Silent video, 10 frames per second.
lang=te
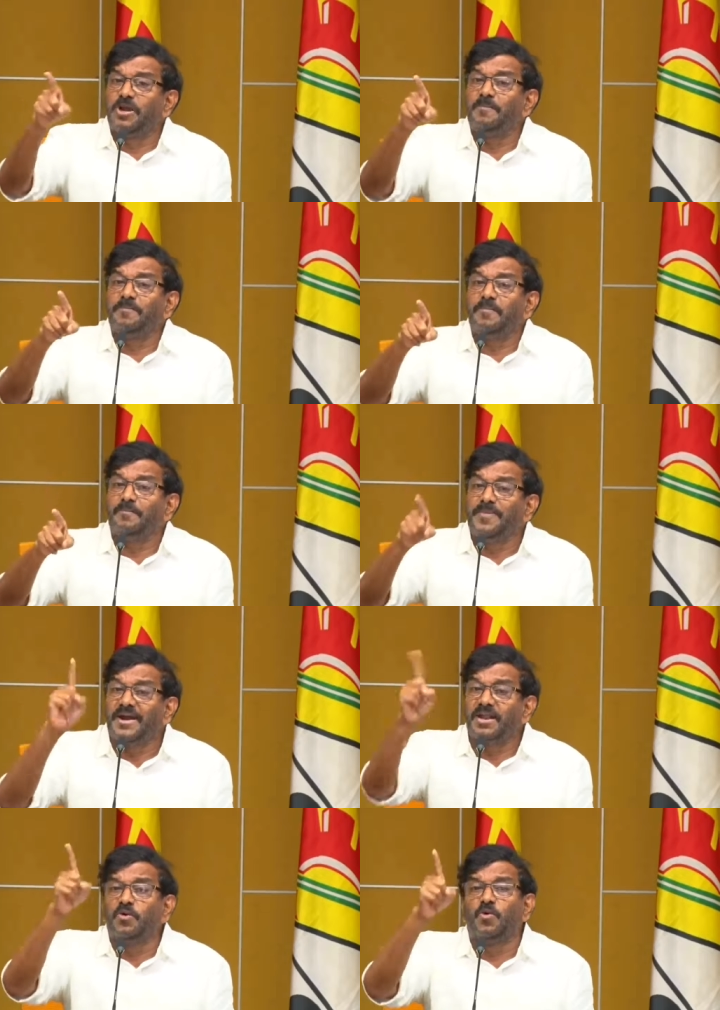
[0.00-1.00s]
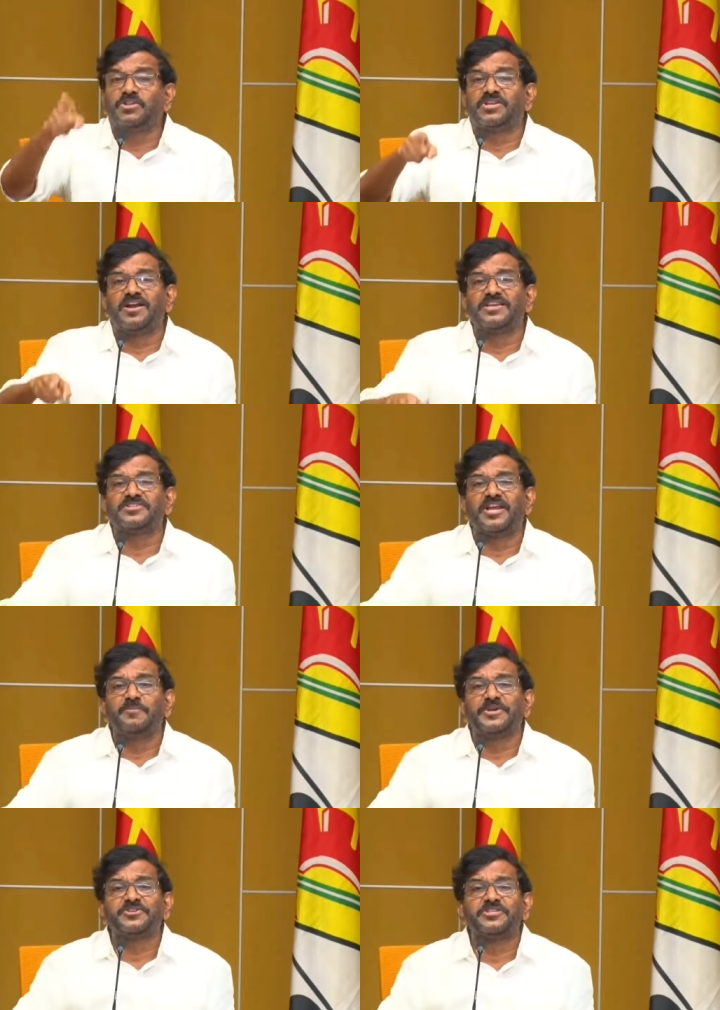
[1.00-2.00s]
రైతుల మెడలు
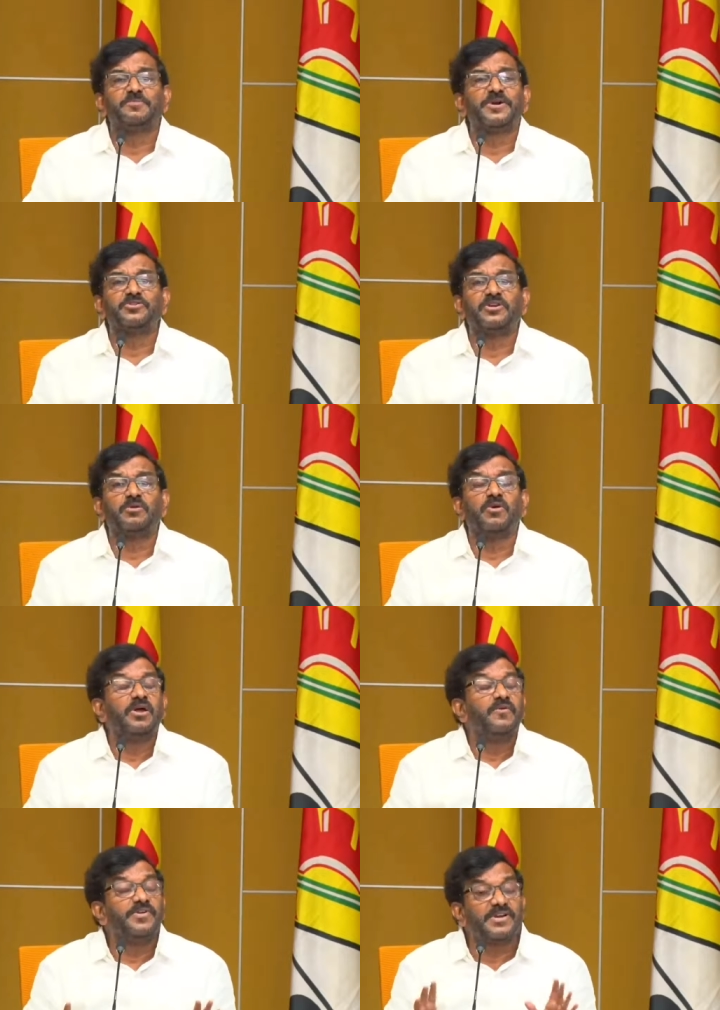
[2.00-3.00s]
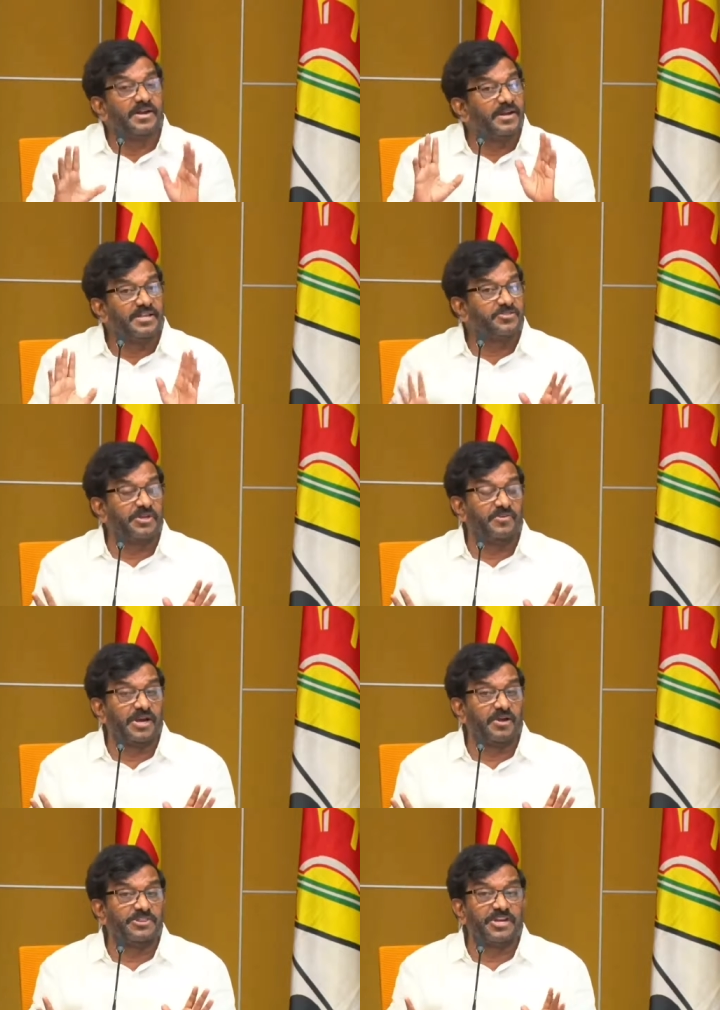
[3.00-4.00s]
ఉరితాళ్ళేసి దానికి మీరు సిద్ధపడుతున్నారు వీటన్నిటిని
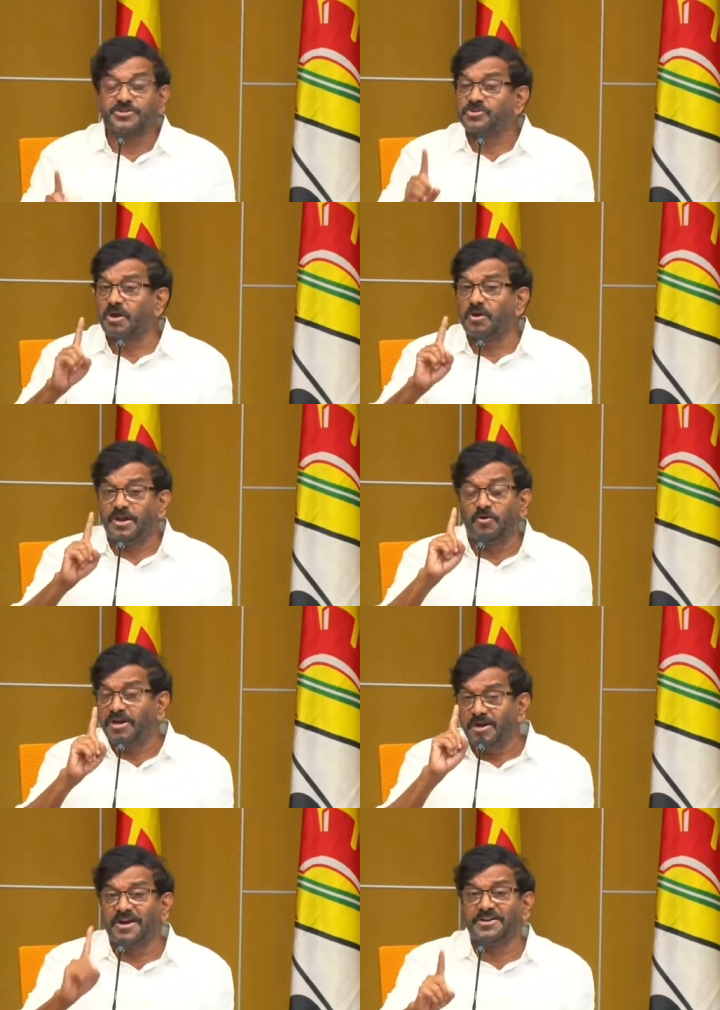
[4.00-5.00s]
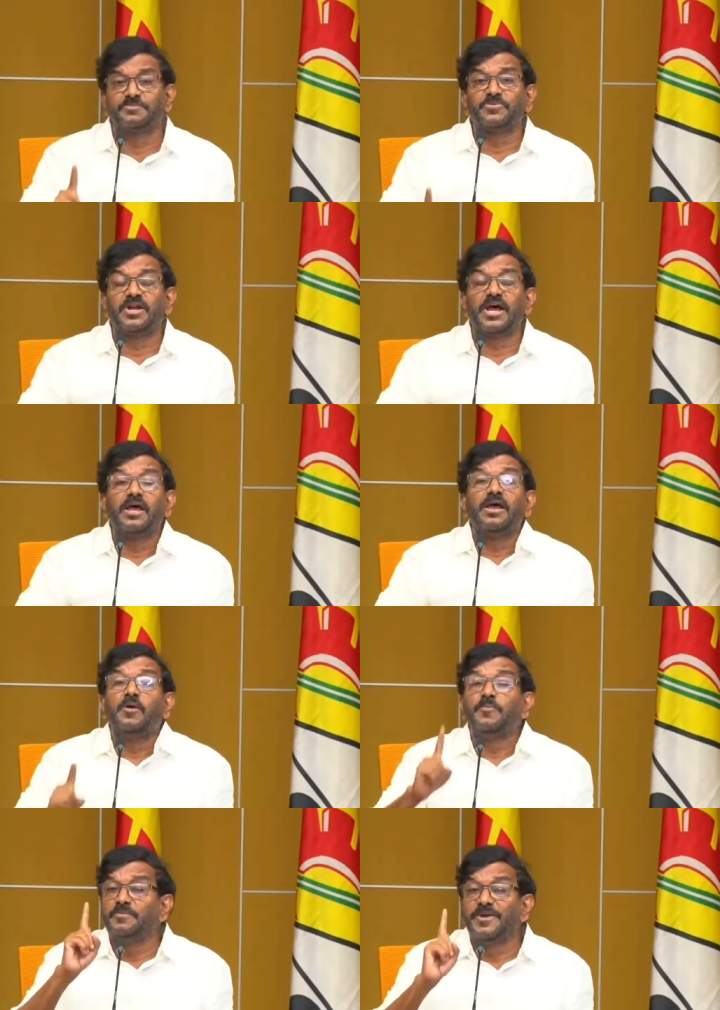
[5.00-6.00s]
తీవ్రంగా వ్యతిరేకిస్తున్నాం నేను ఒకటే మాట చెప్తుండా
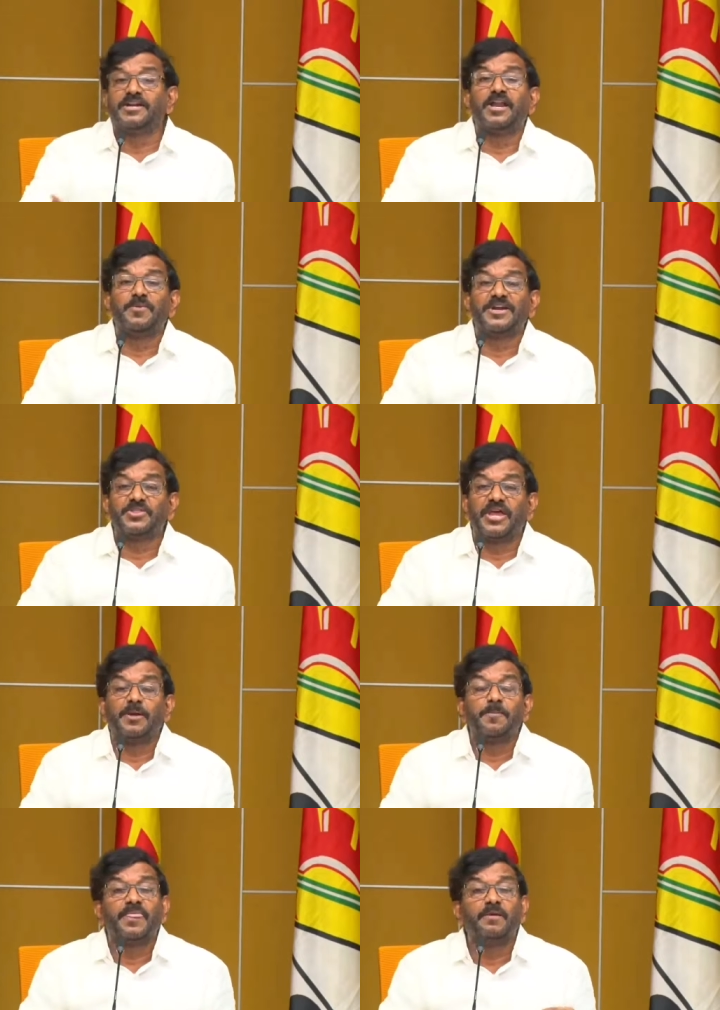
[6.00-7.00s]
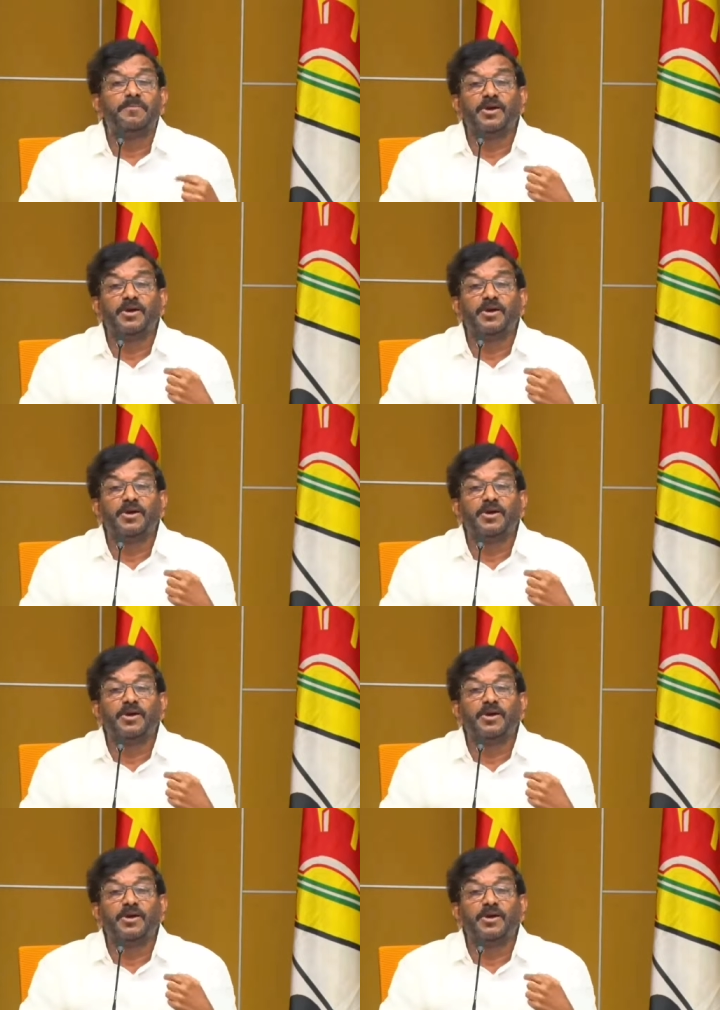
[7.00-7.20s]
మీరు మీటర్లు పెడితే